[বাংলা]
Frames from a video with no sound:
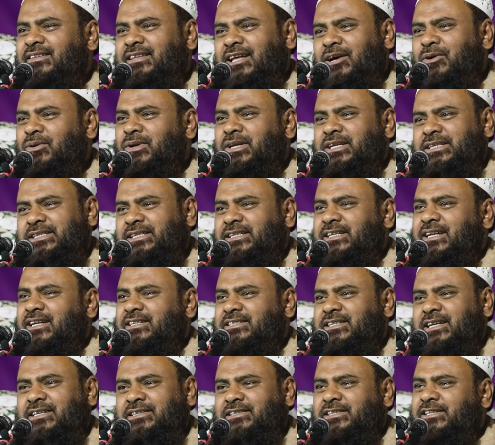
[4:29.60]
তাহলে সেটা
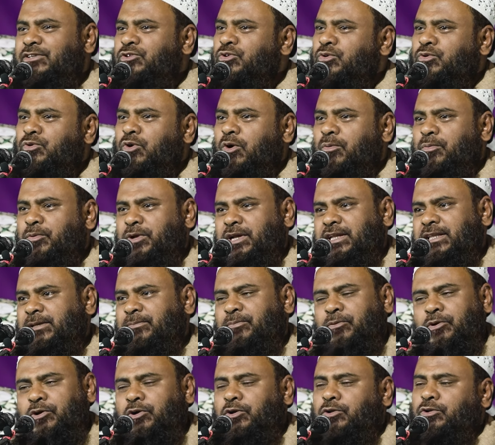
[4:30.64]
শাস্তিযোগ্য অপরাধে
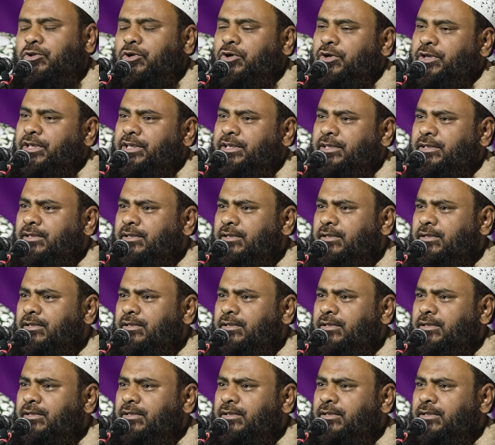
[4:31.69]
পরিণত হয়